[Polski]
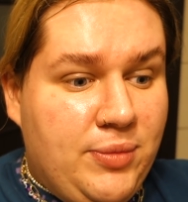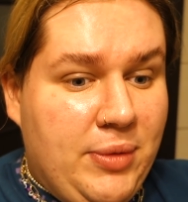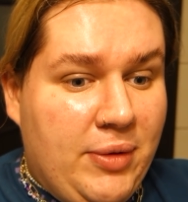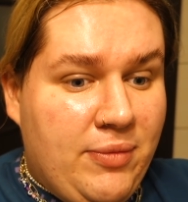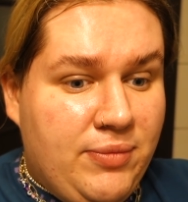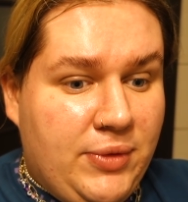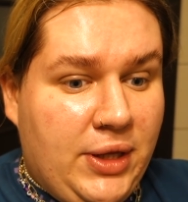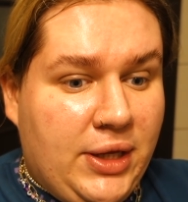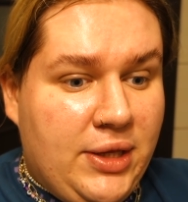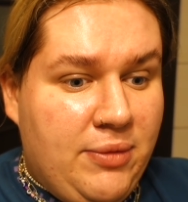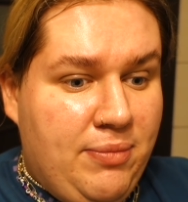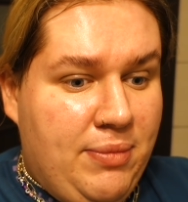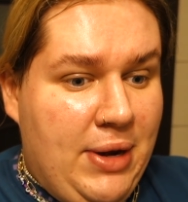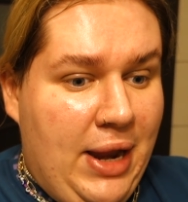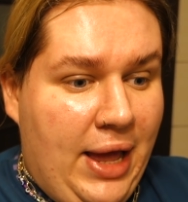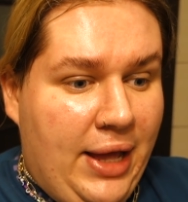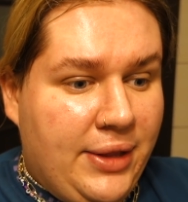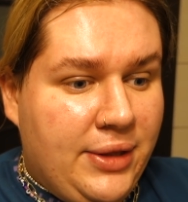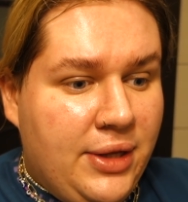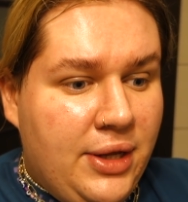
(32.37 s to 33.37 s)
Mam taki
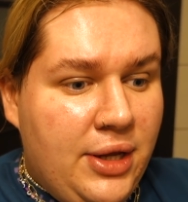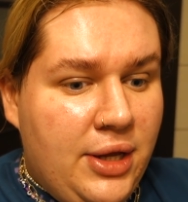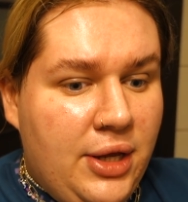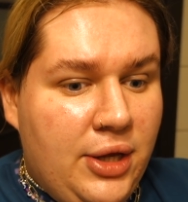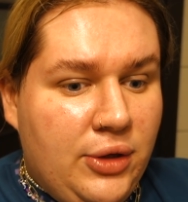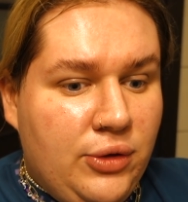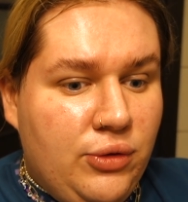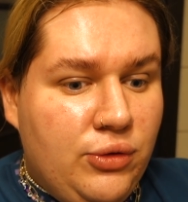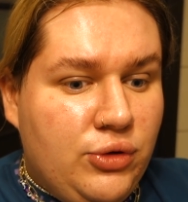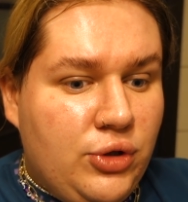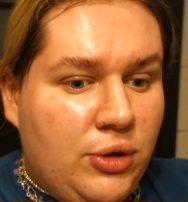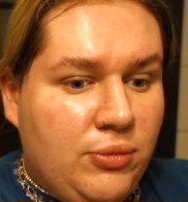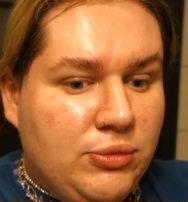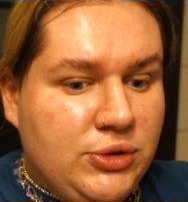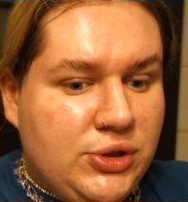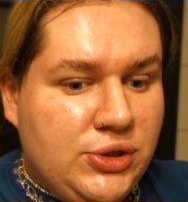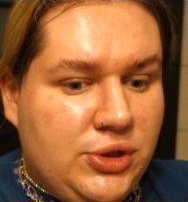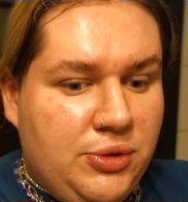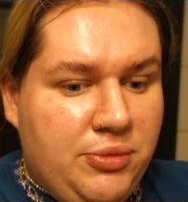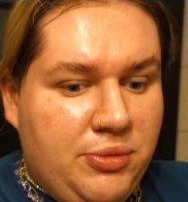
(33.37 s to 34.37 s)
plan. Jutro
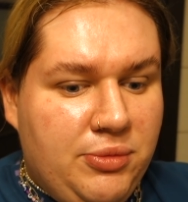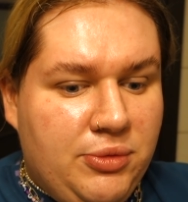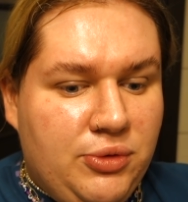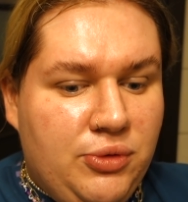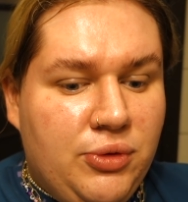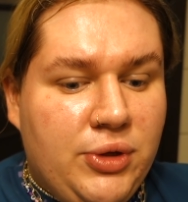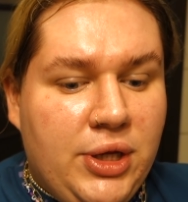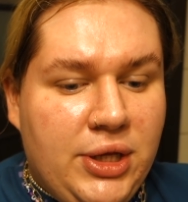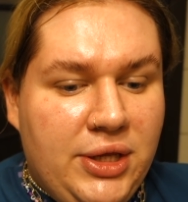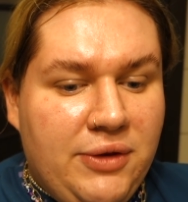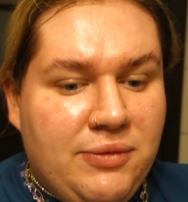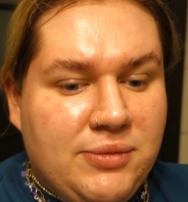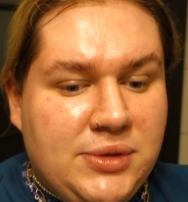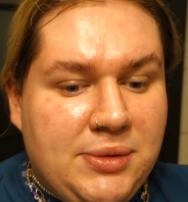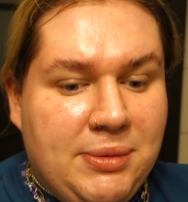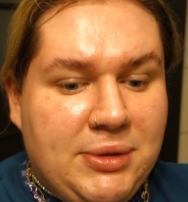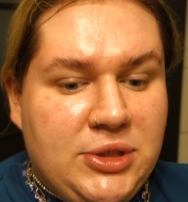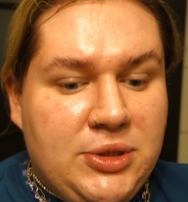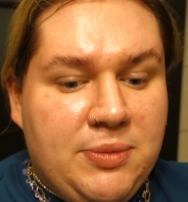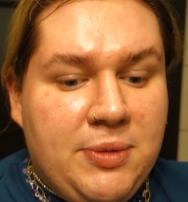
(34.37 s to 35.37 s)
może zrobimy drugie, nie wiem,
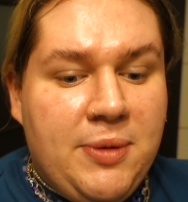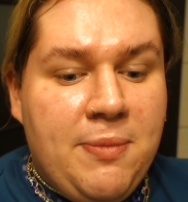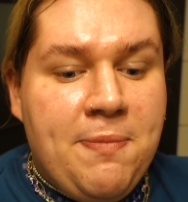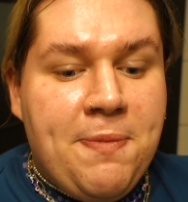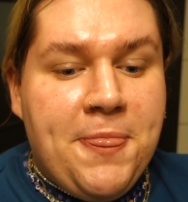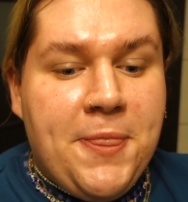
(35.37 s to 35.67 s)
zobaczymy.